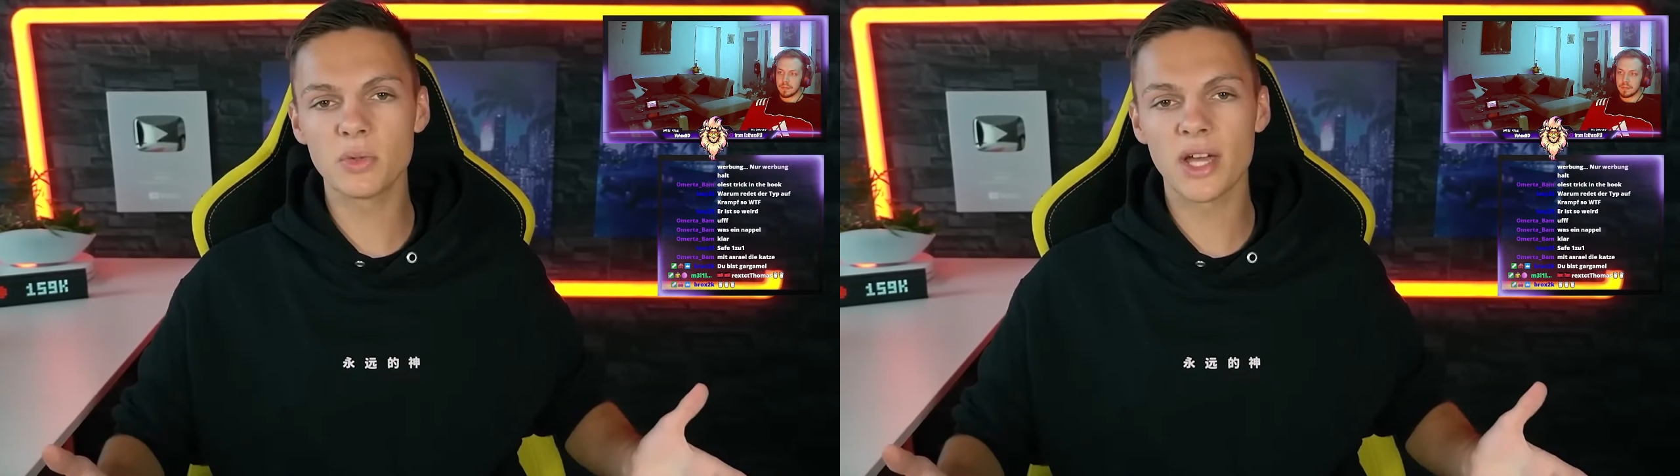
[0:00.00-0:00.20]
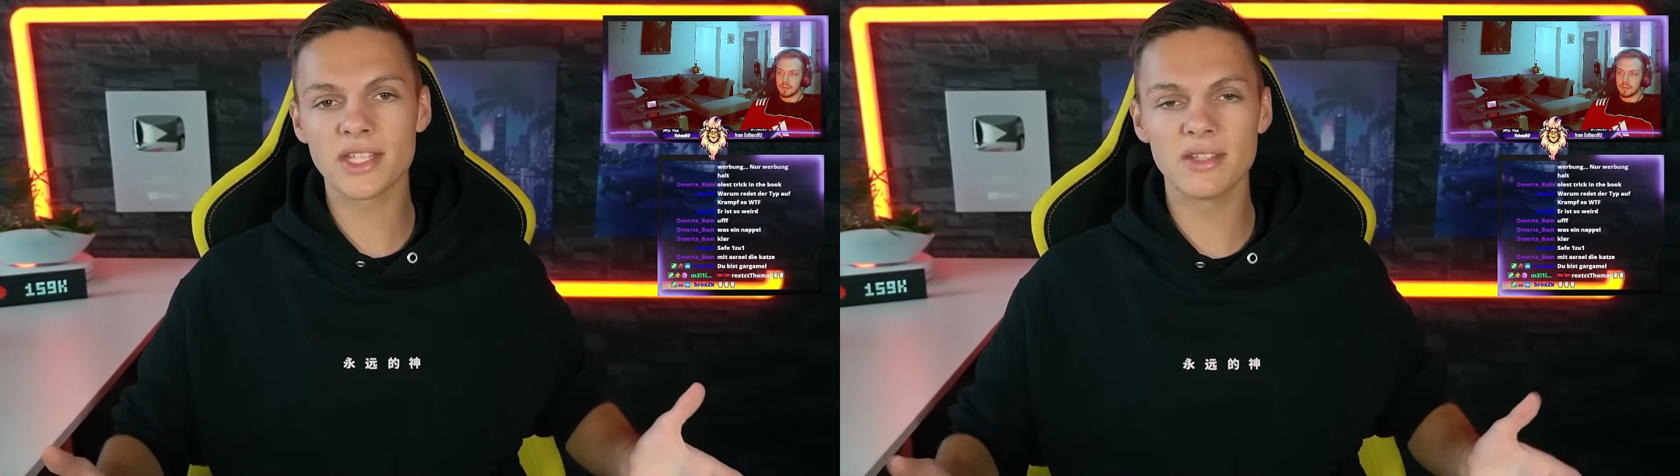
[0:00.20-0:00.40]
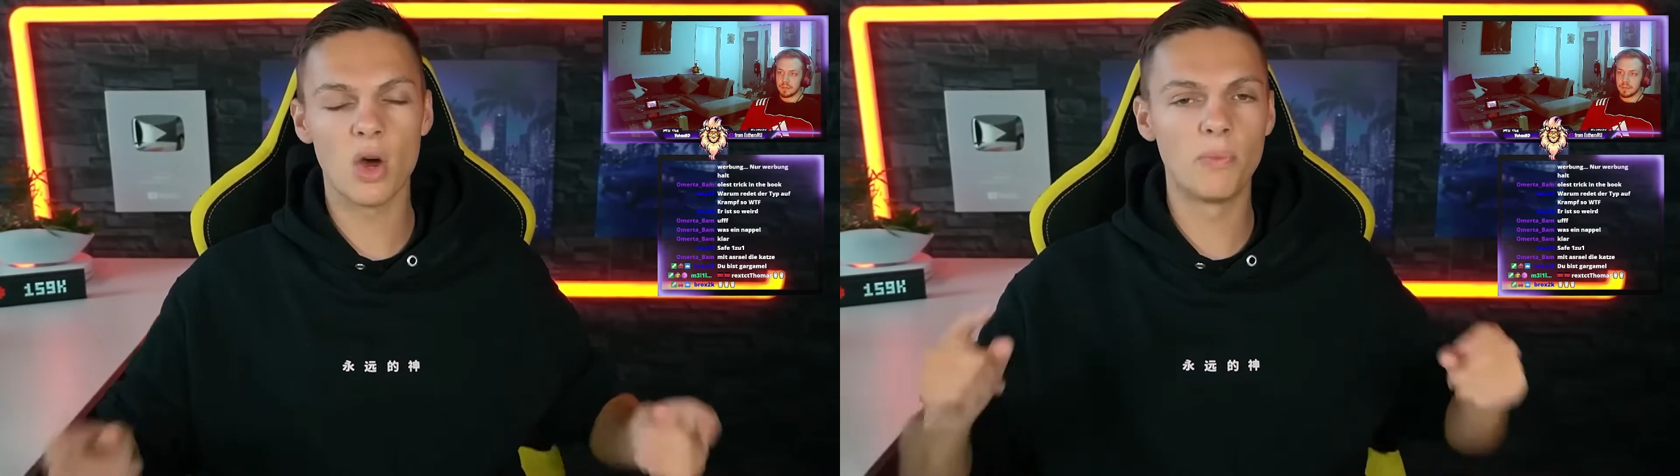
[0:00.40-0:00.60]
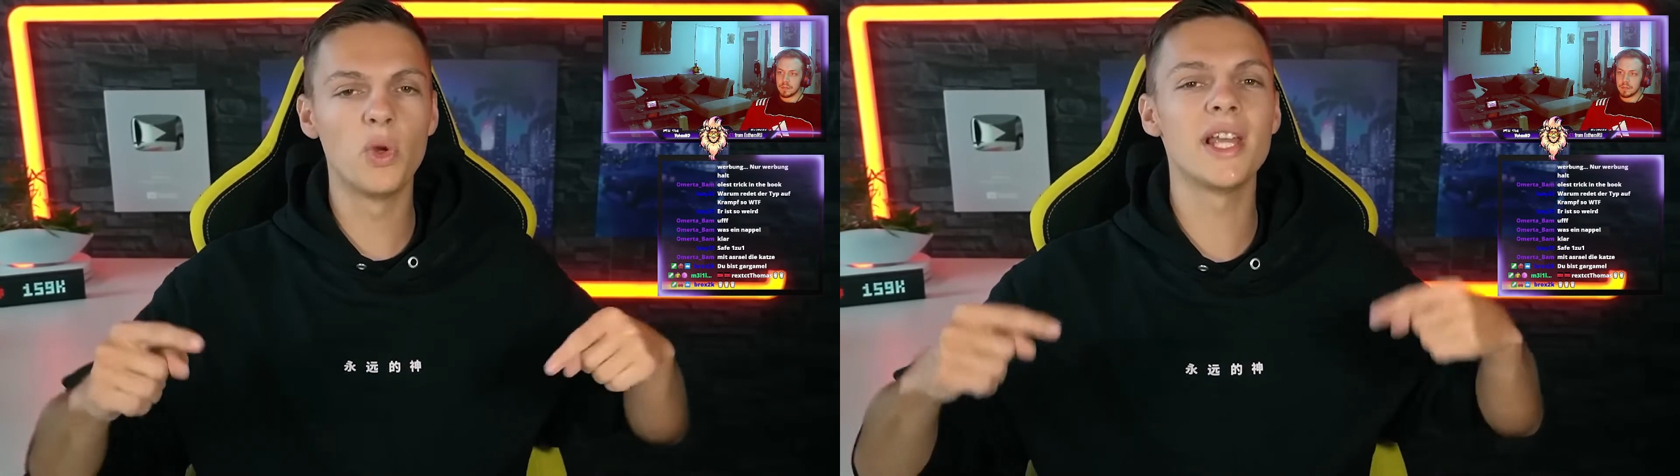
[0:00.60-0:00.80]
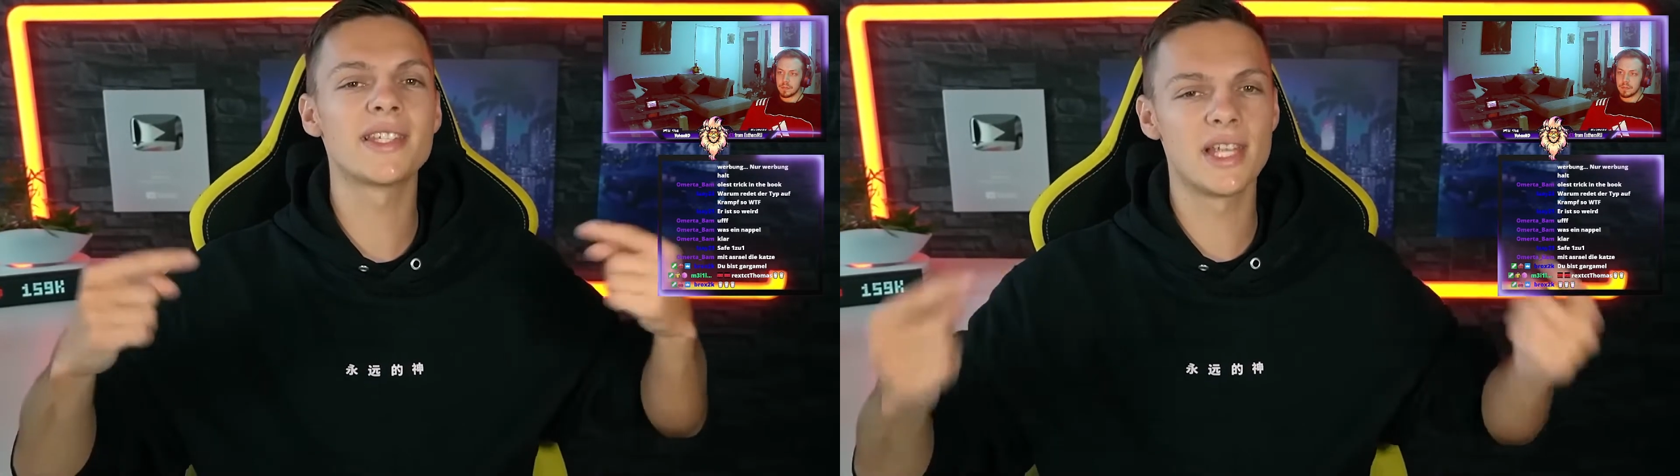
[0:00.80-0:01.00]
zu lassen,
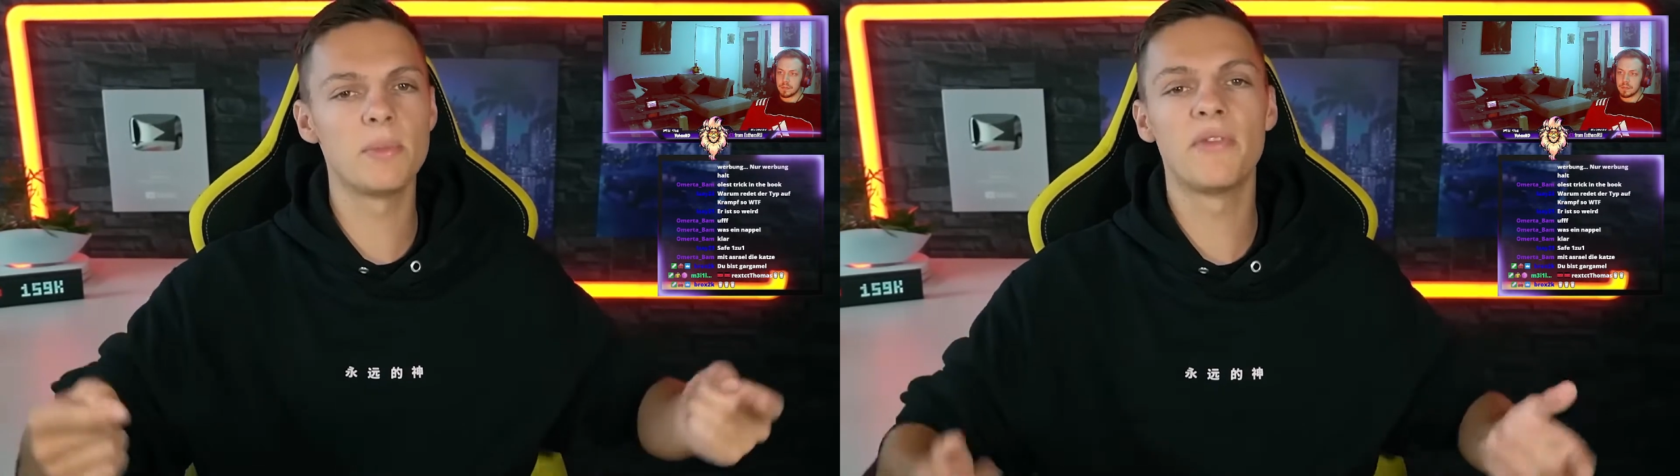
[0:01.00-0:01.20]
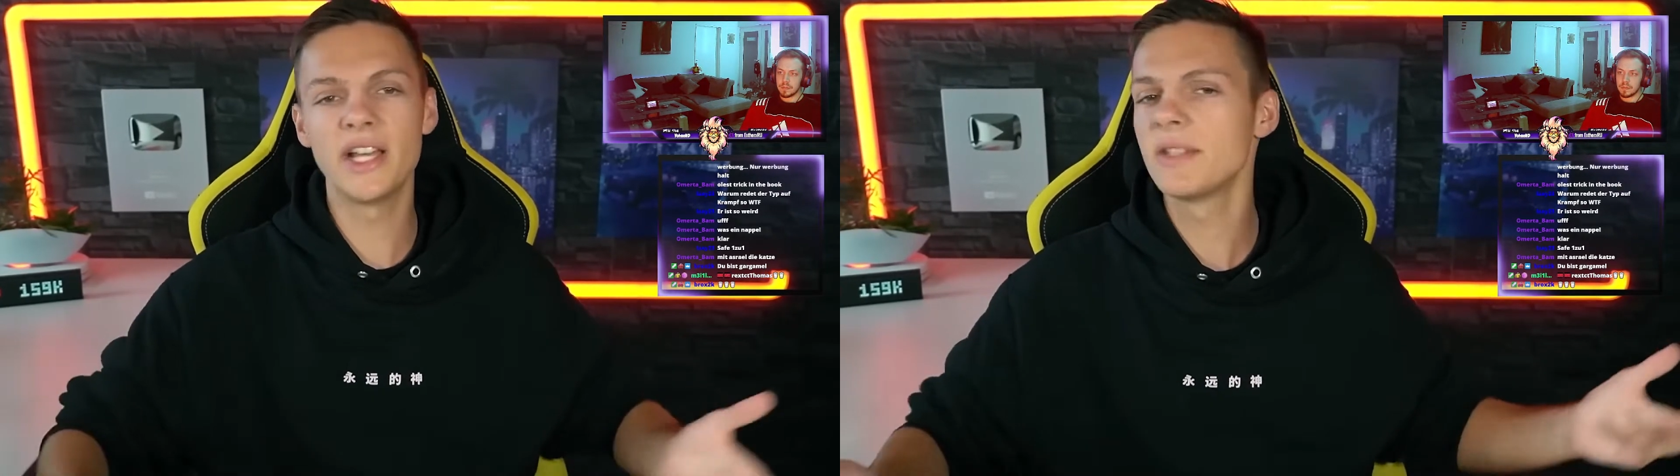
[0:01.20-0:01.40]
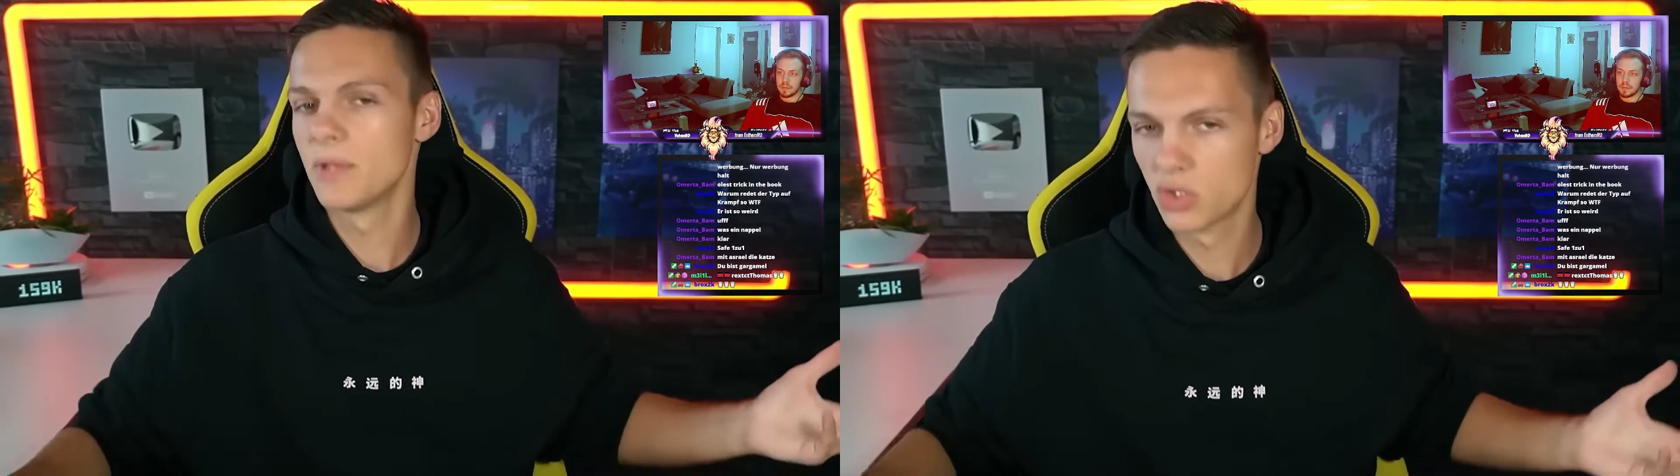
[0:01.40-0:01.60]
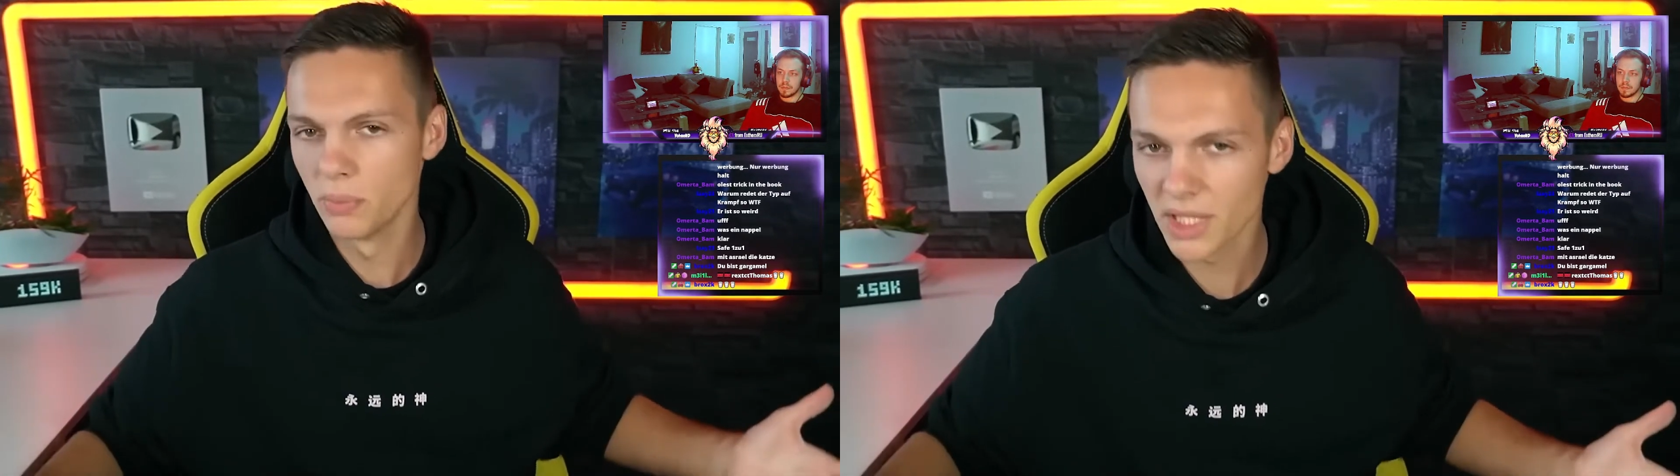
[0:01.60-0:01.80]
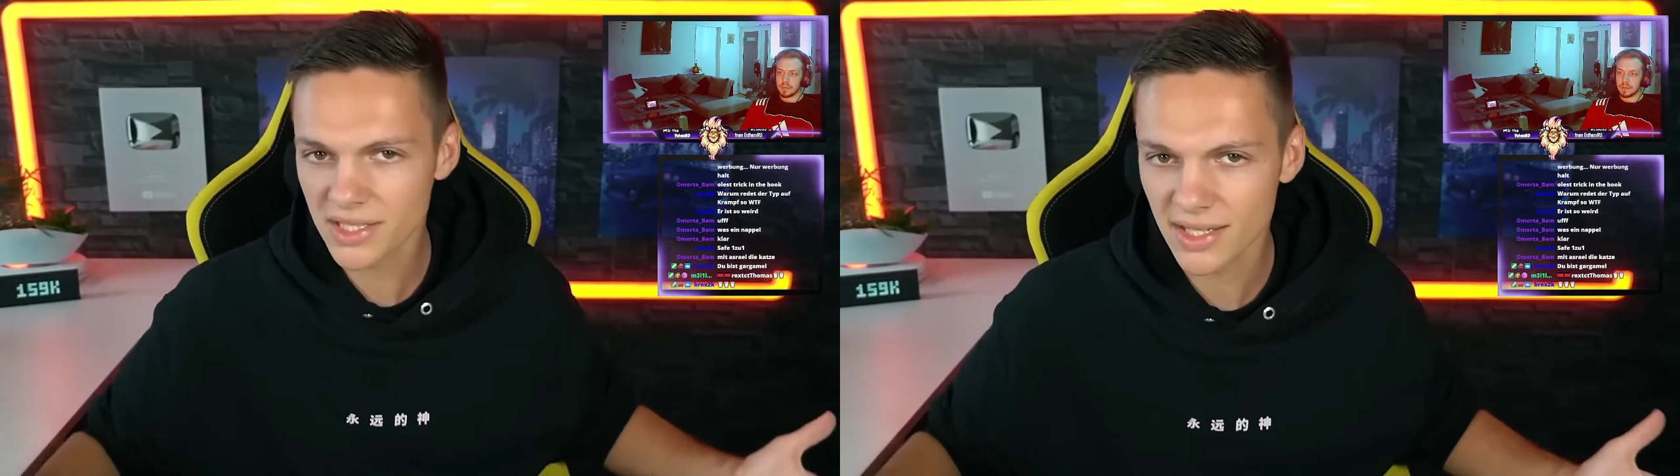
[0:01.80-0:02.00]
obwohl er selber weiß, wie
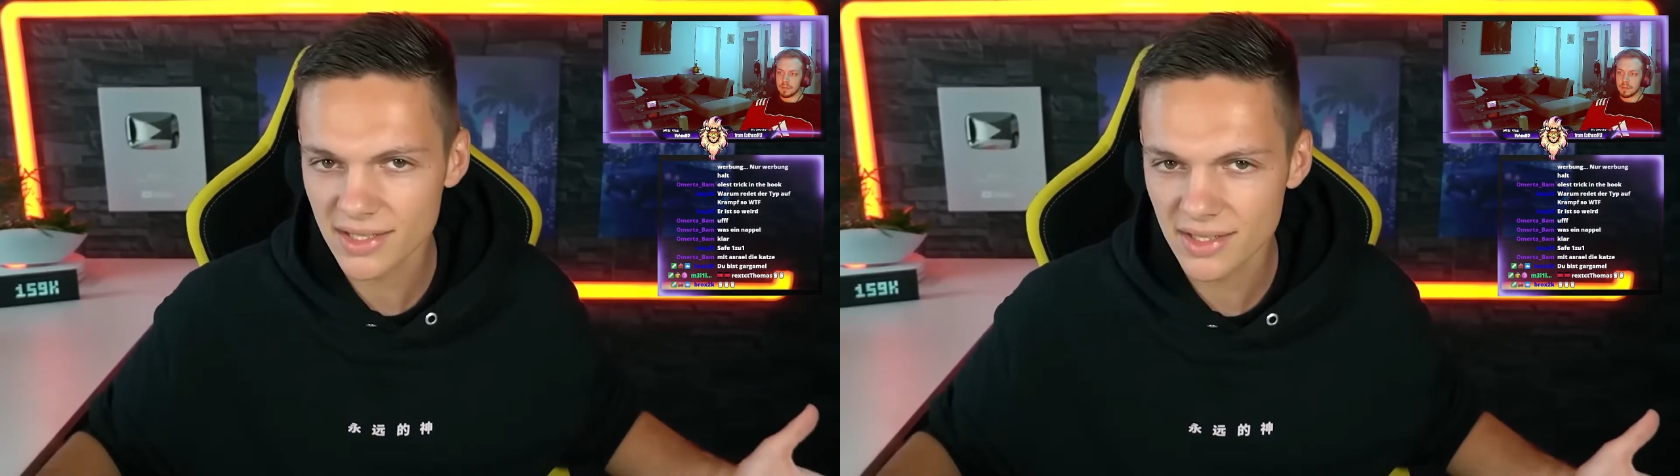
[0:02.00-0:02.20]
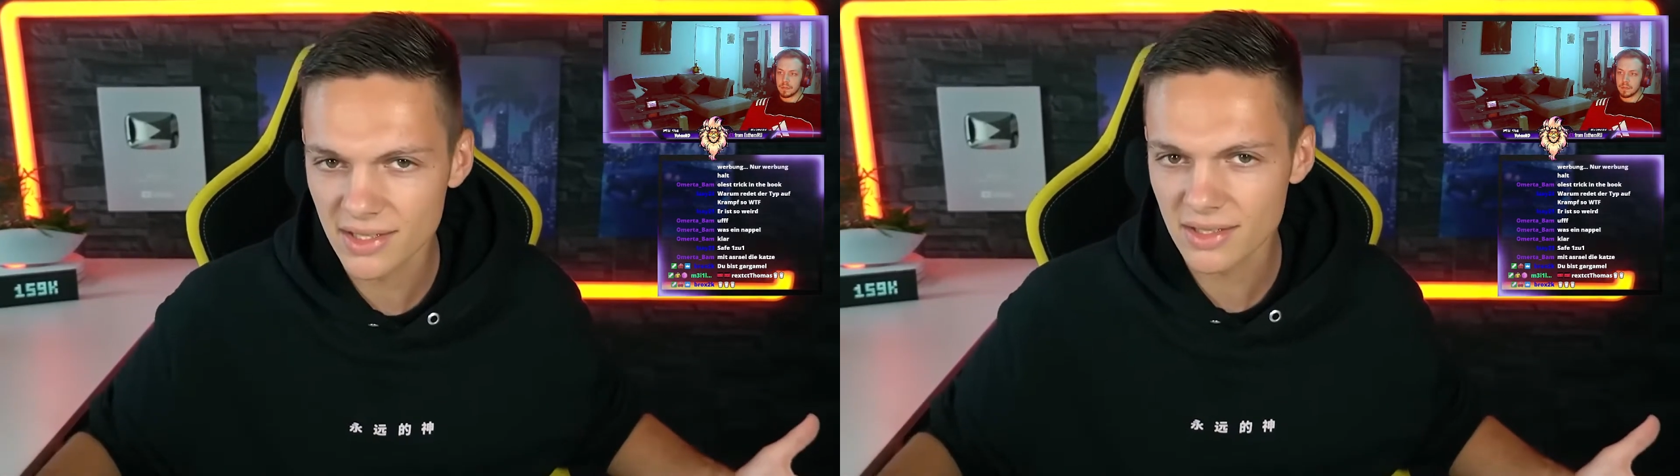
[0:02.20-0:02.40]
schlimm das Ganze